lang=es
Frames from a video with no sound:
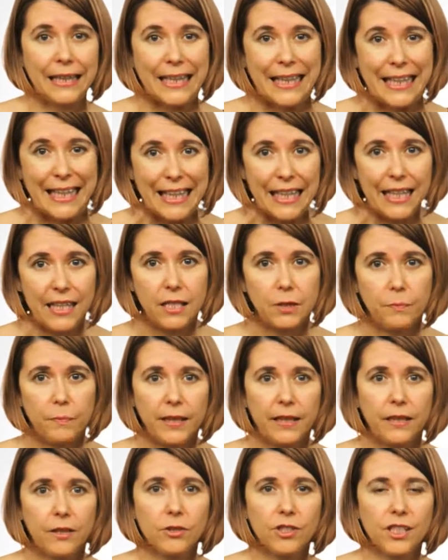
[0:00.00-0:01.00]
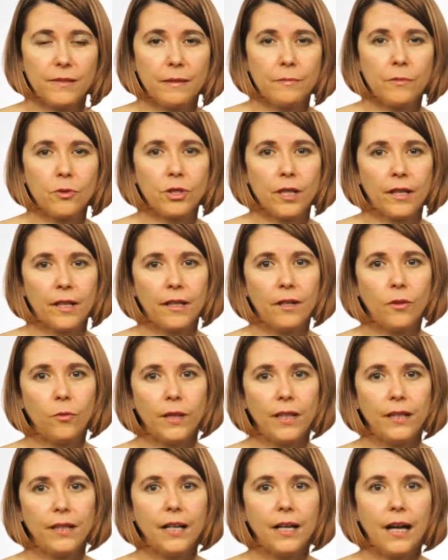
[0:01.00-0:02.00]
qué aspectos debemos tener en
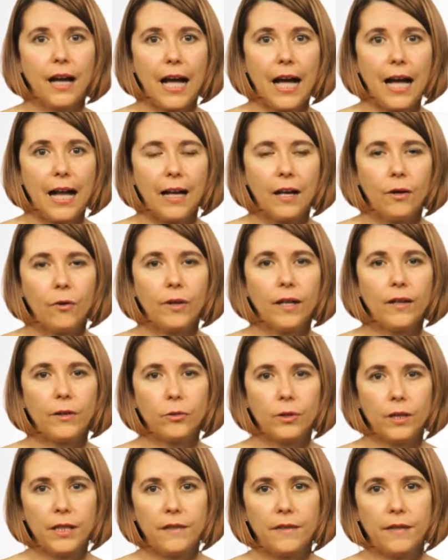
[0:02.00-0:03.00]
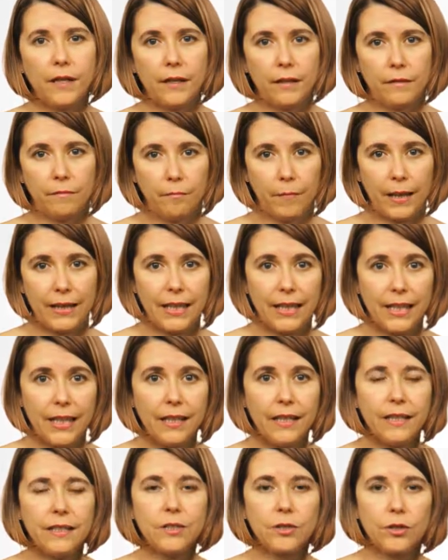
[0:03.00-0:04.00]
cuenta a la hora de utilizar
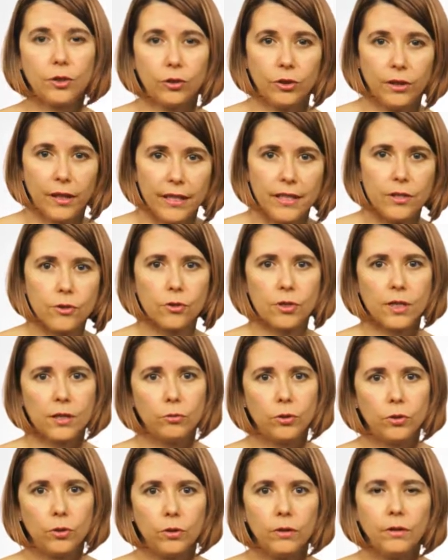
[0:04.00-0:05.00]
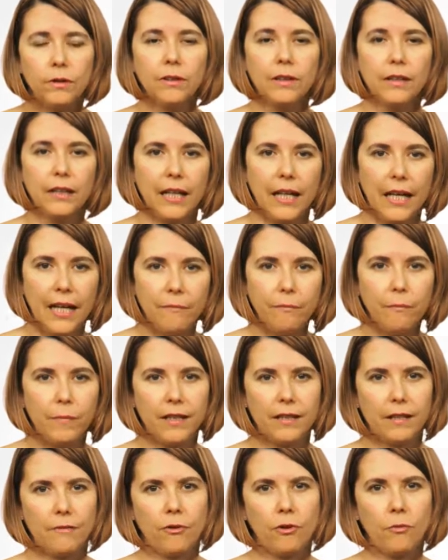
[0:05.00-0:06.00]
materiales con derechos de autor en
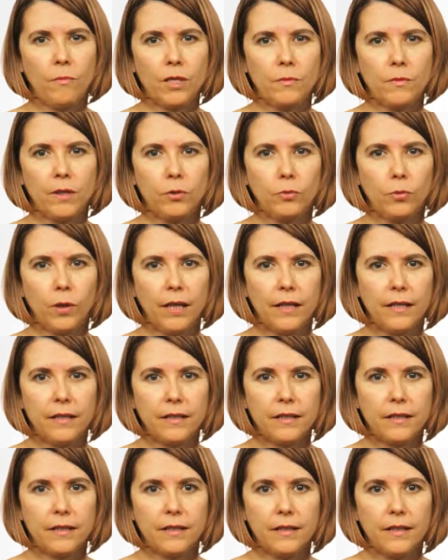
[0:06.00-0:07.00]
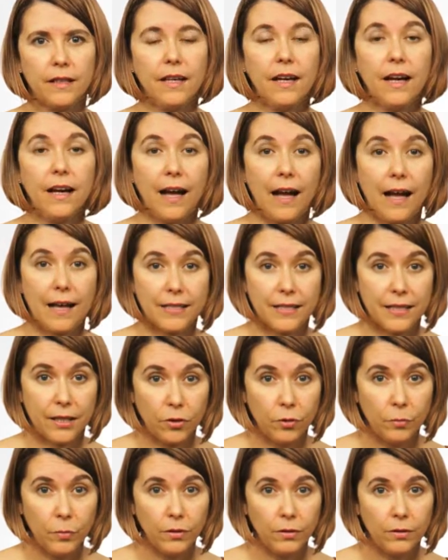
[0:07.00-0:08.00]
plataformas virtuales, así
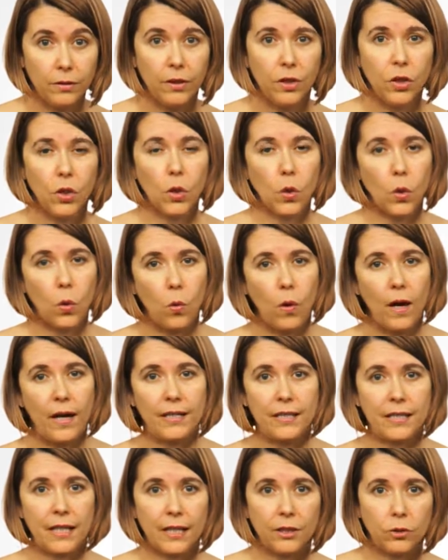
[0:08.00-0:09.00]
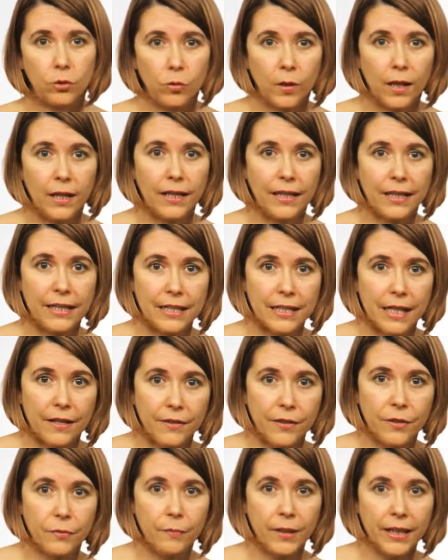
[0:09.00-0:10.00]
como cuál es la actual
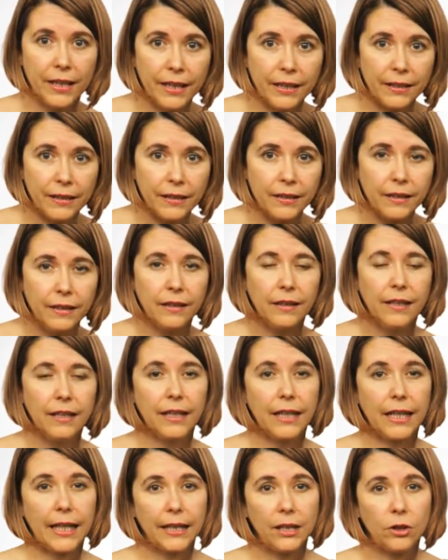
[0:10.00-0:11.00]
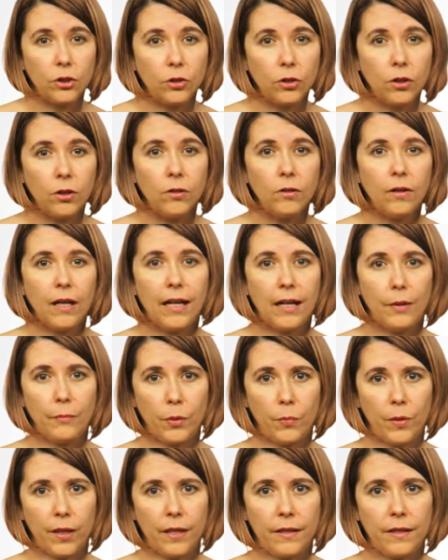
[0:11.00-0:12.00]
legislación vigente en torno a la
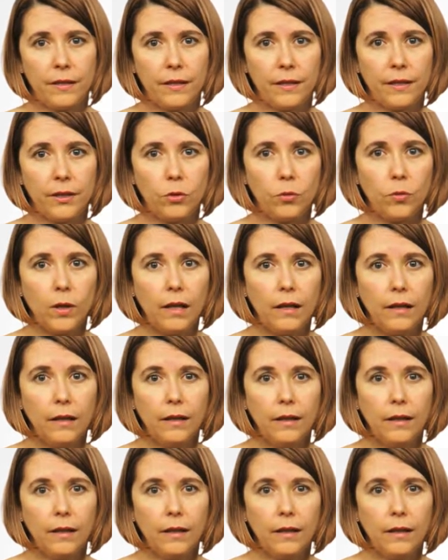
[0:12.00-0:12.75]
propiedad intelectual